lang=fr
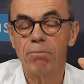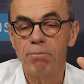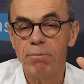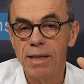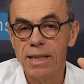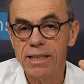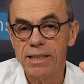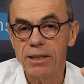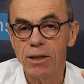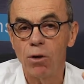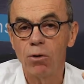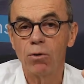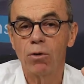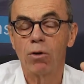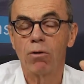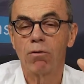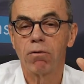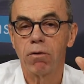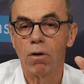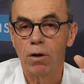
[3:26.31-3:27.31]
millions
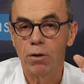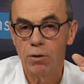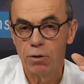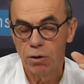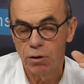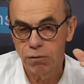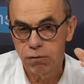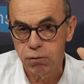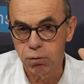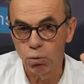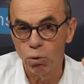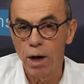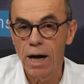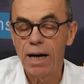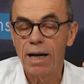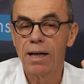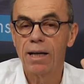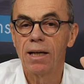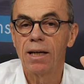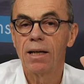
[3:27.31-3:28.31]
de
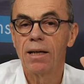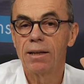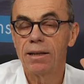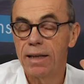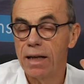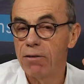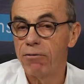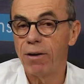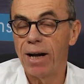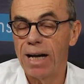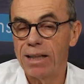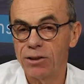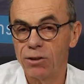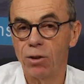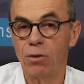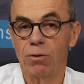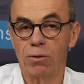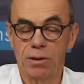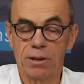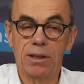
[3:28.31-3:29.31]
fois
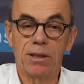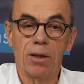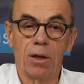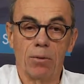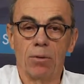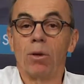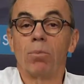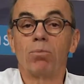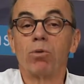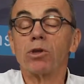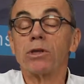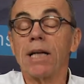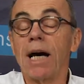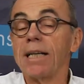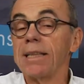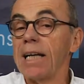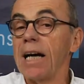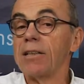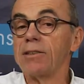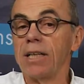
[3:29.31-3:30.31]
d'inflation, de,
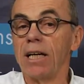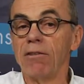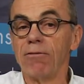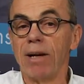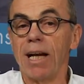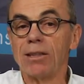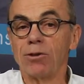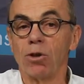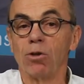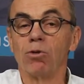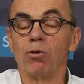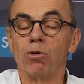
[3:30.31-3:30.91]
pourcentage d'inflation.